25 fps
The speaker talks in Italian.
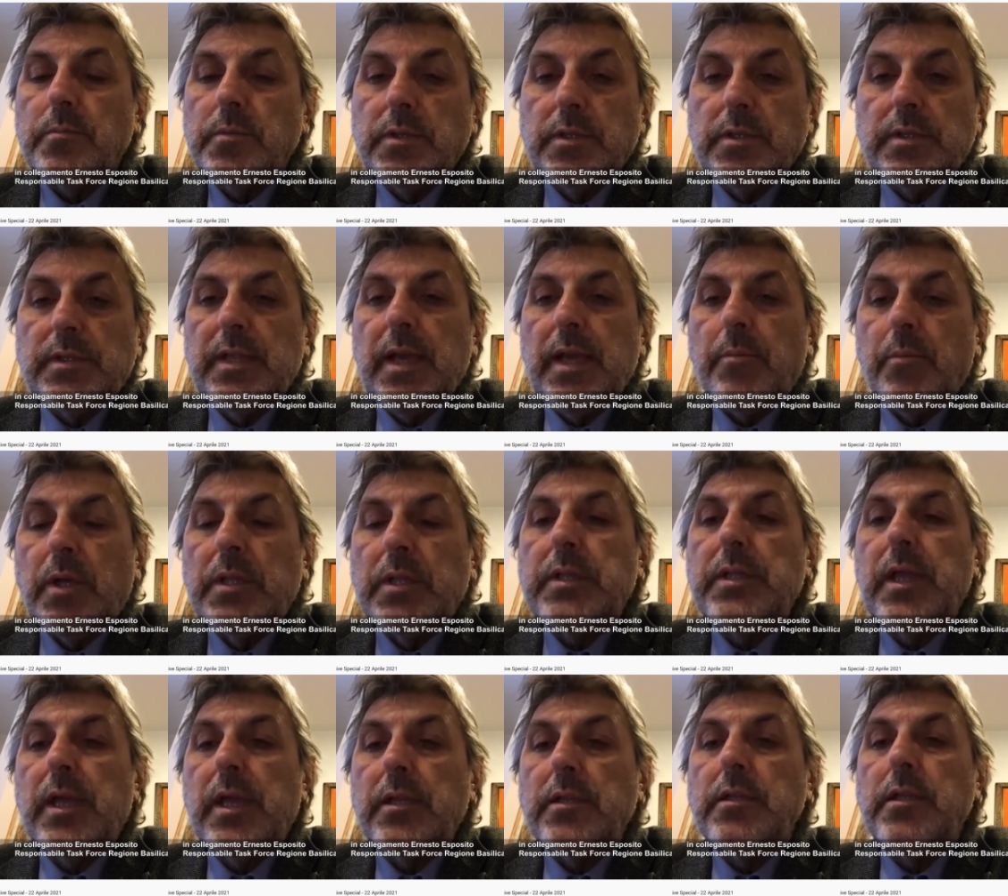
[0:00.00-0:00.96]
Stiamo
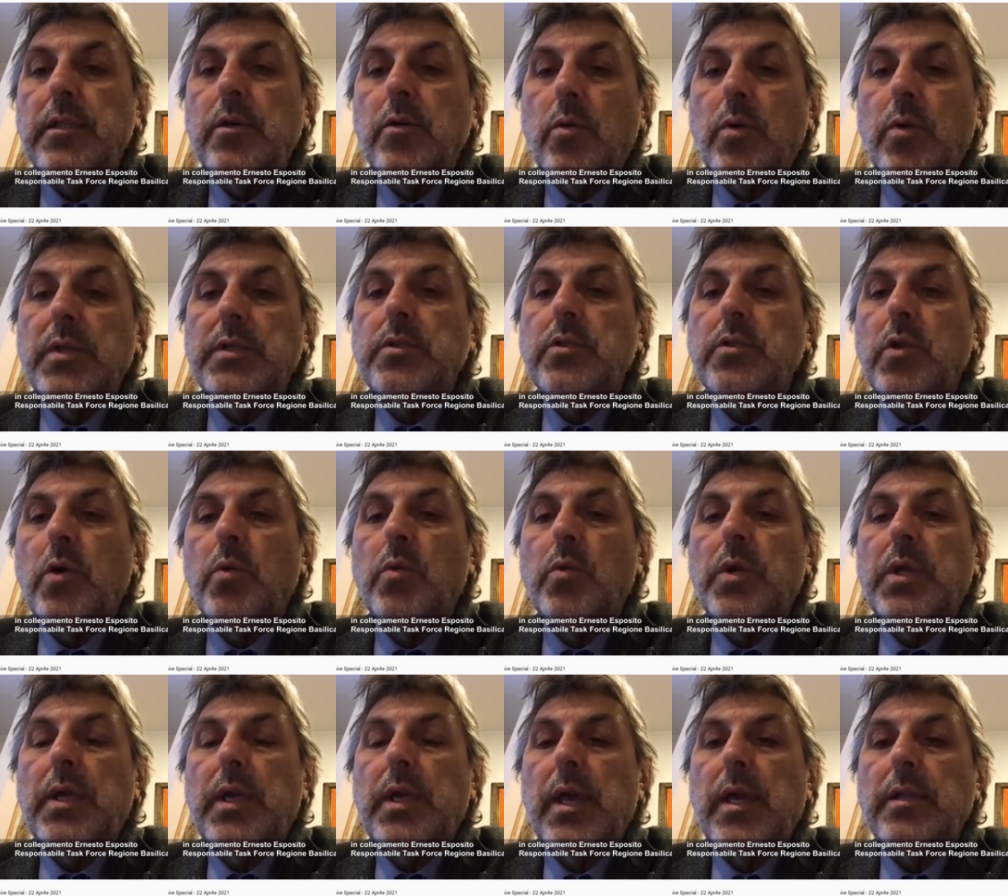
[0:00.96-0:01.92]
attenti in questo
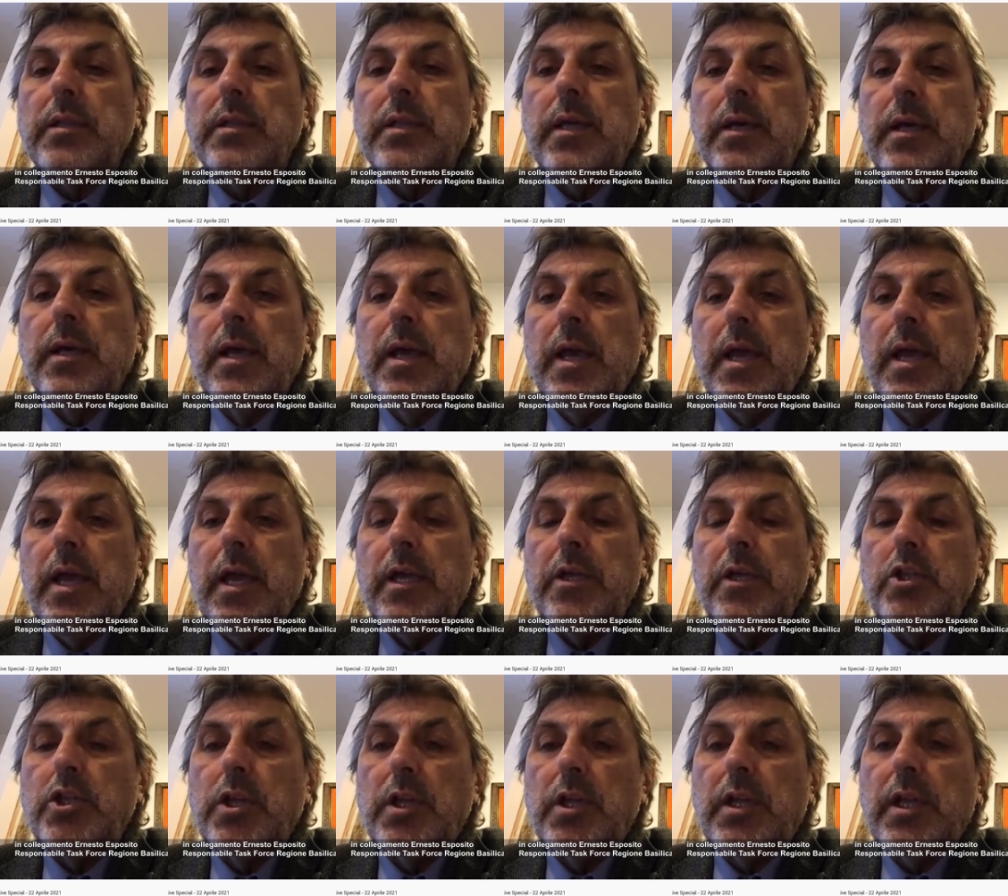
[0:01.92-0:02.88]
weekend
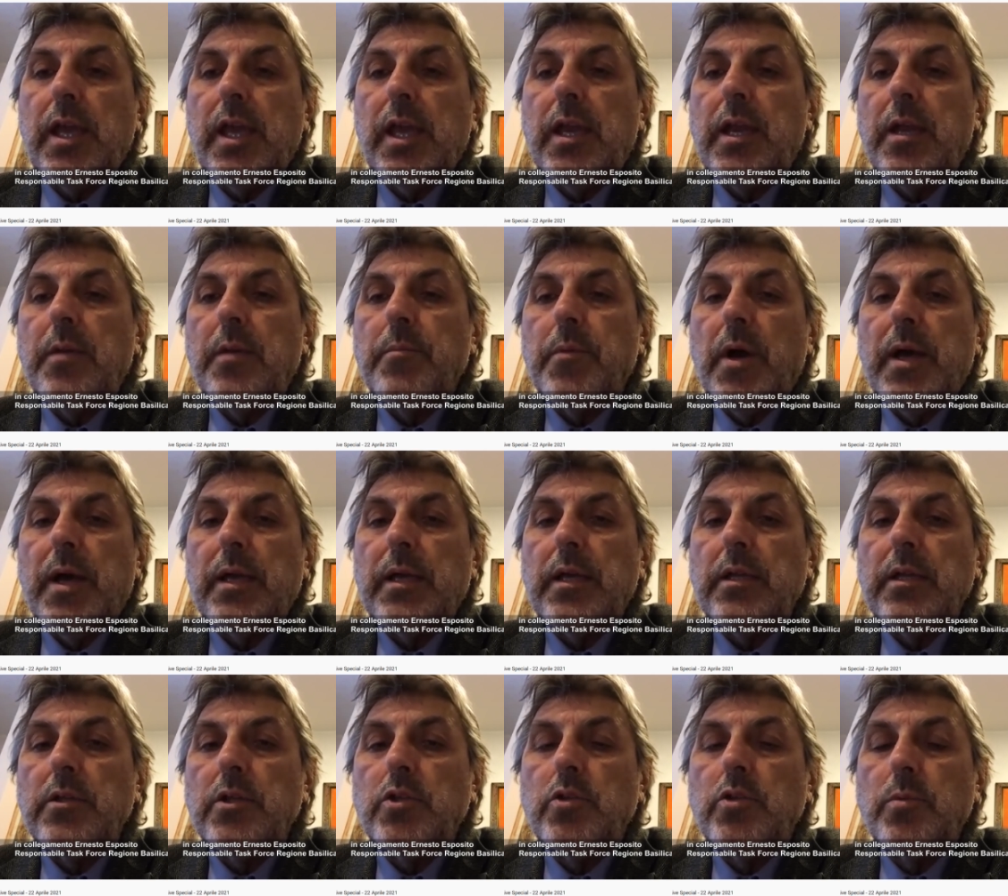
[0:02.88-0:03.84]
e cercheremo
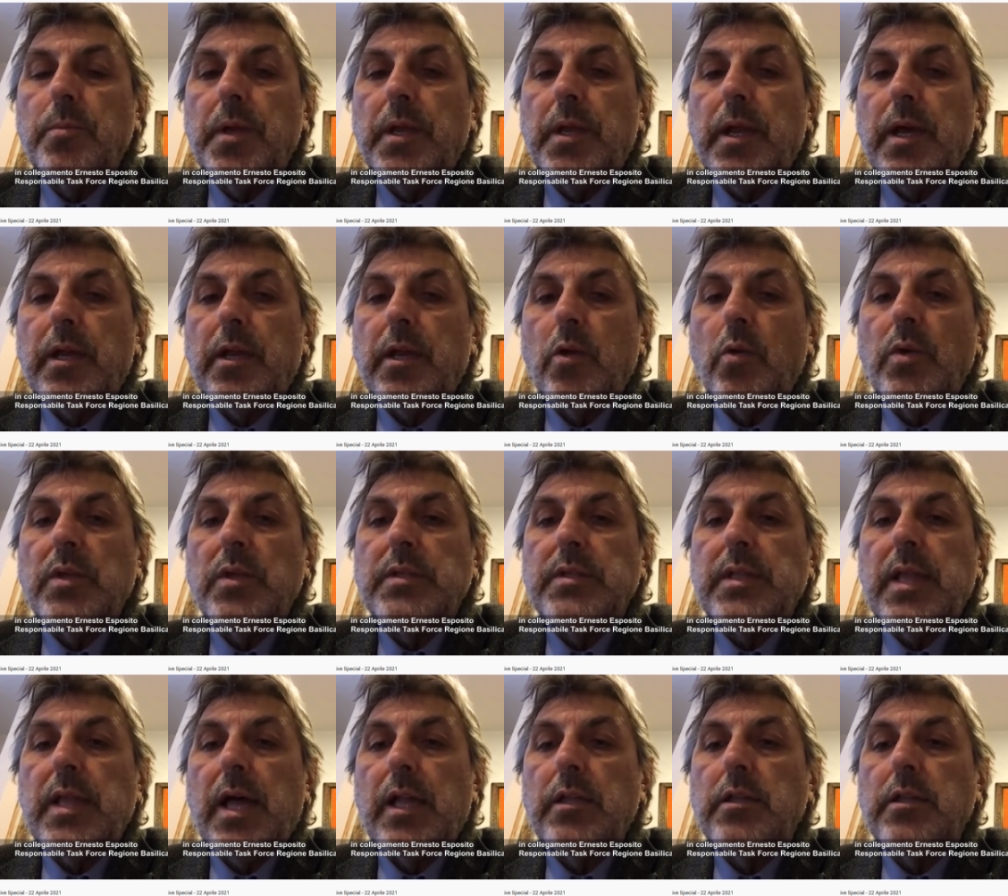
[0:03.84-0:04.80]
anche di superare
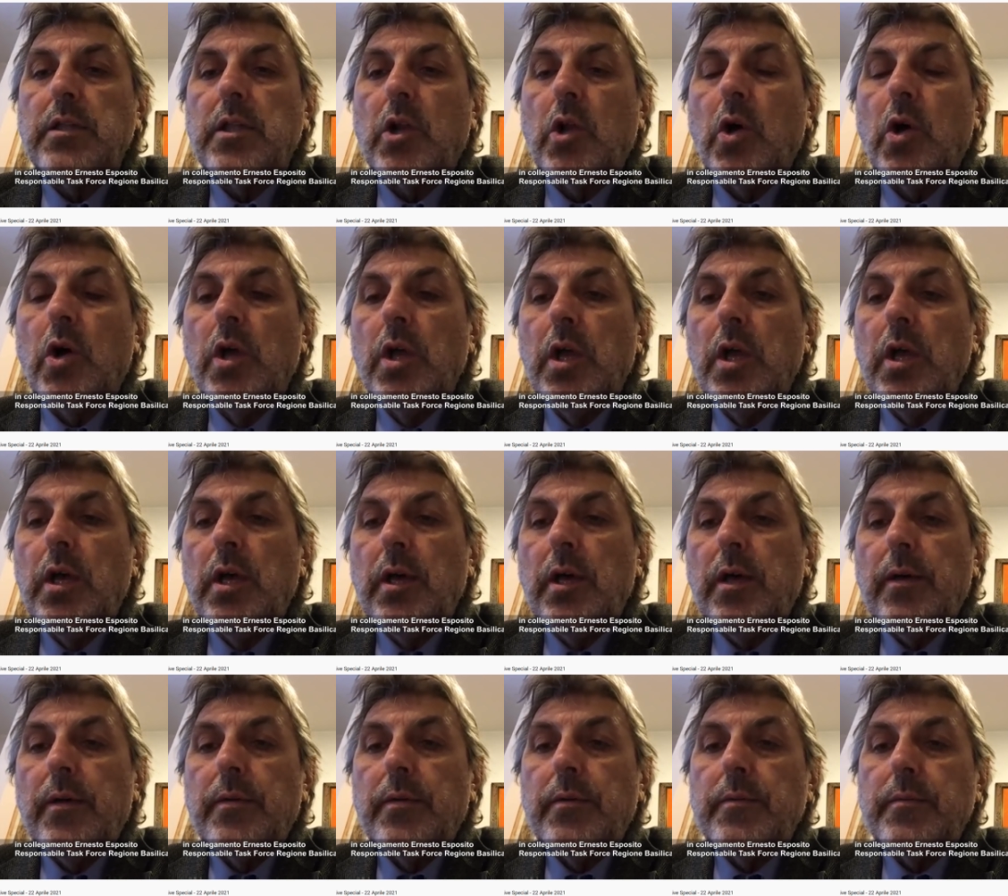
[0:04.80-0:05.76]
quest'altro
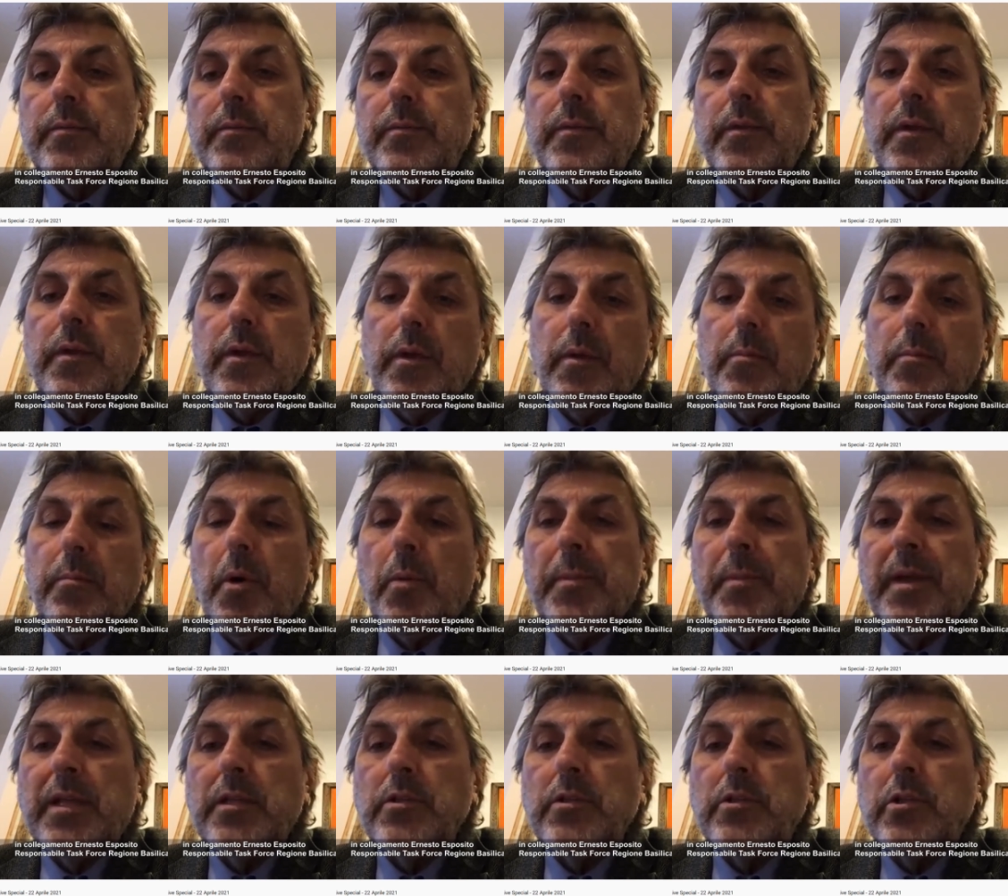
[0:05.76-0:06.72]
uh,
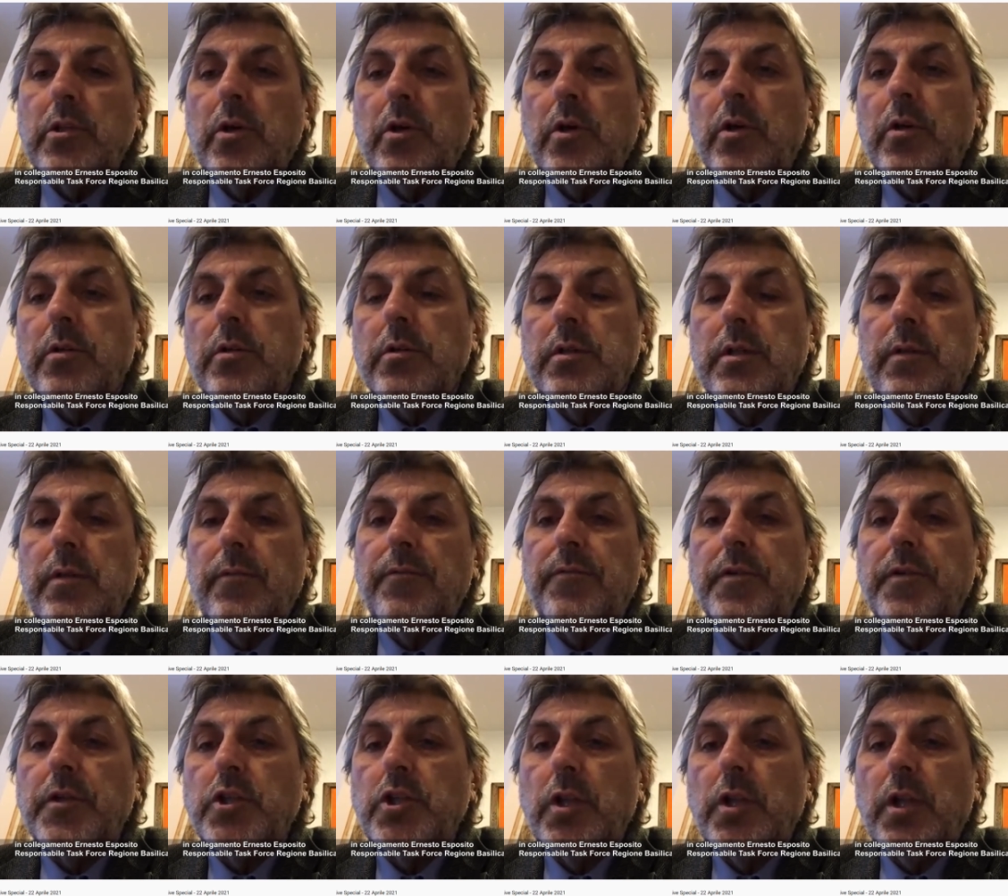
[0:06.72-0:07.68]
momento
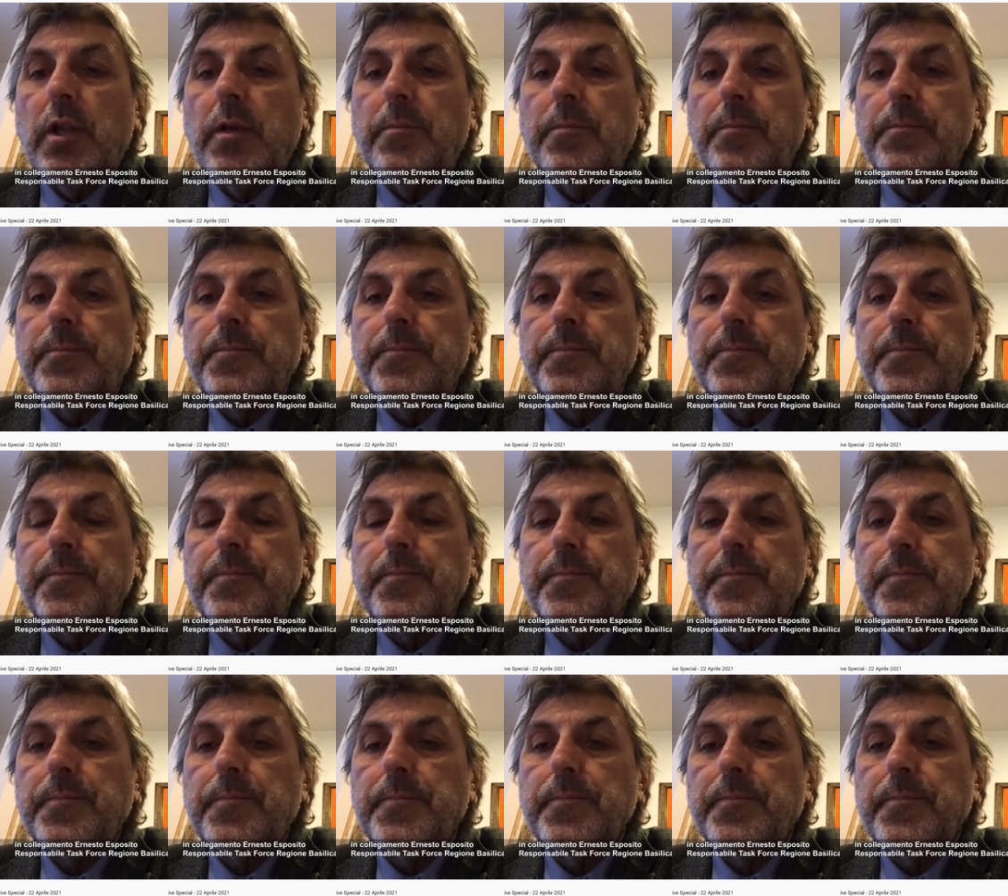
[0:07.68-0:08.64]
difficile.
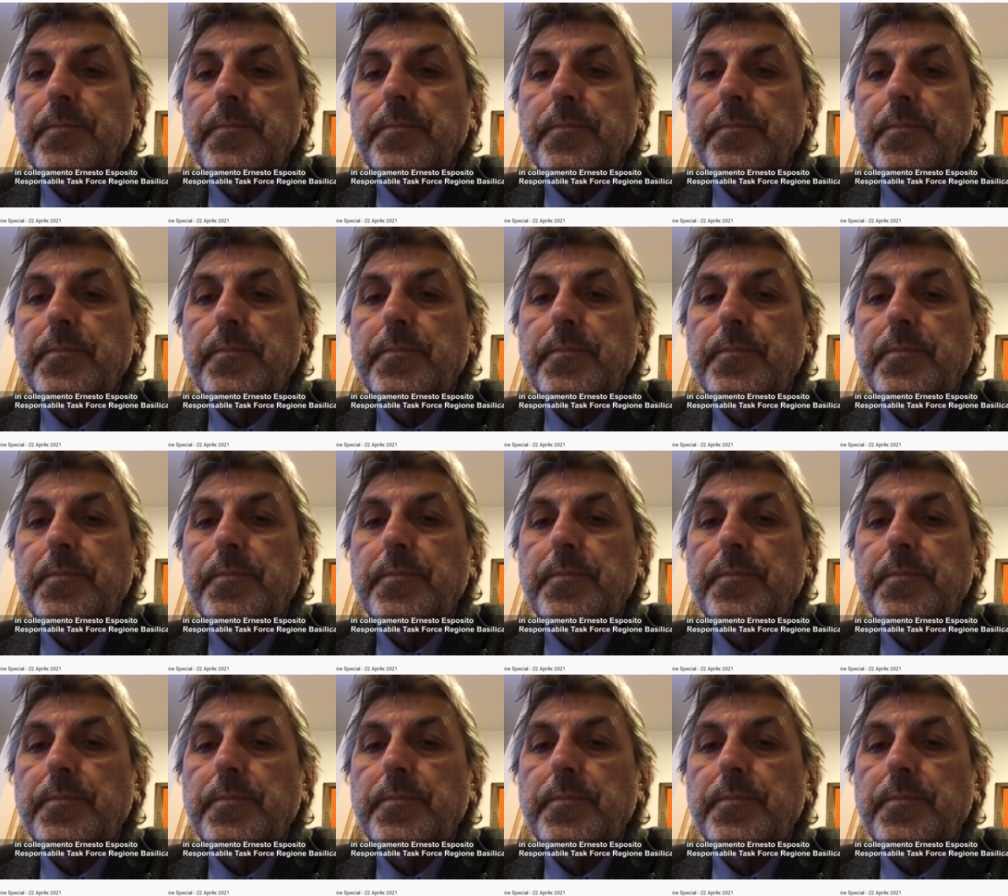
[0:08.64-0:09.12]
Eh, tra le